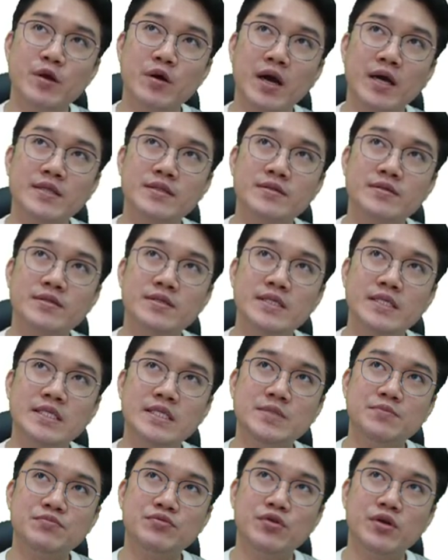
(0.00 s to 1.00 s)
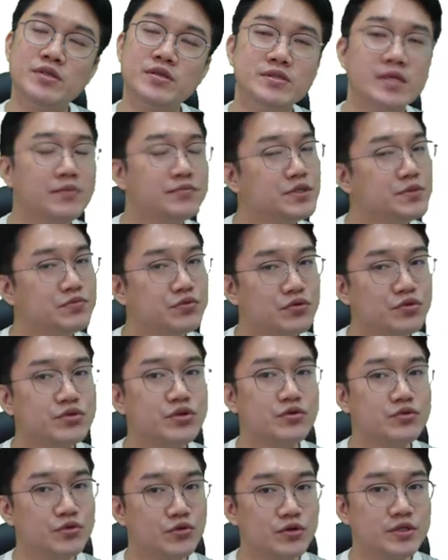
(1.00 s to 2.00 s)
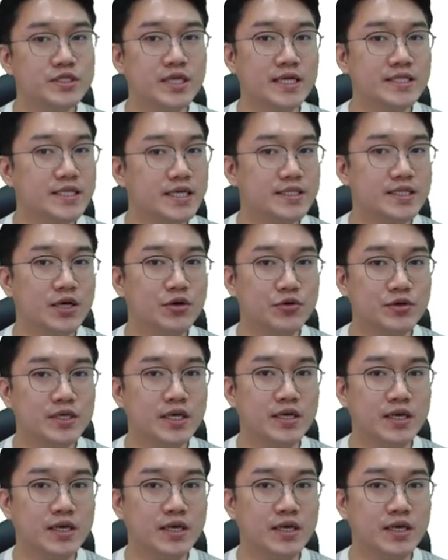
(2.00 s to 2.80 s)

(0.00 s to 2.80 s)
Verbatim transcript: 한 20%에서 30% 정도 정도를 차지한다고